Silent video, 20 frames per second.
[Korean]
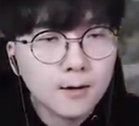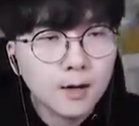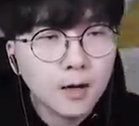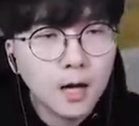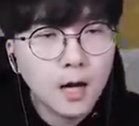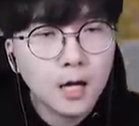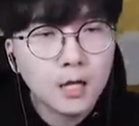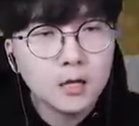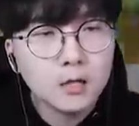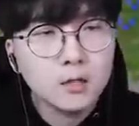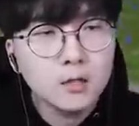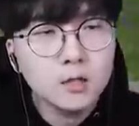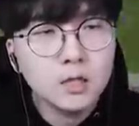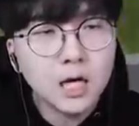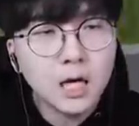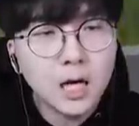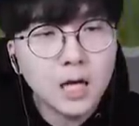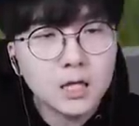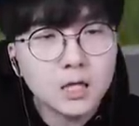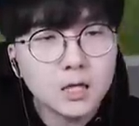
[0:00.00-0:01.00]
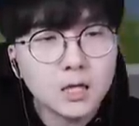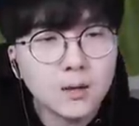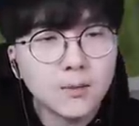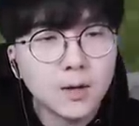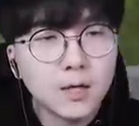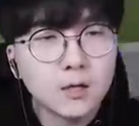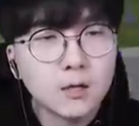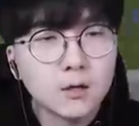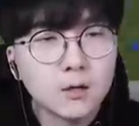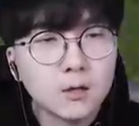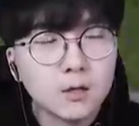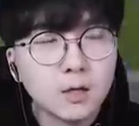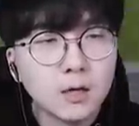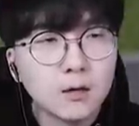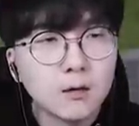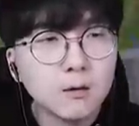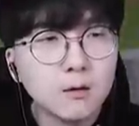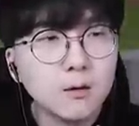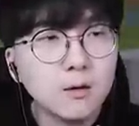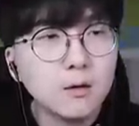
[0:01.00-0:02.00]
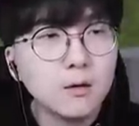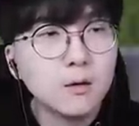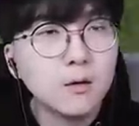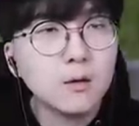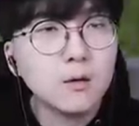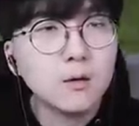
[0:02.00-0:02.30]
아니 언제까지 잡아야 돼요 근데 이거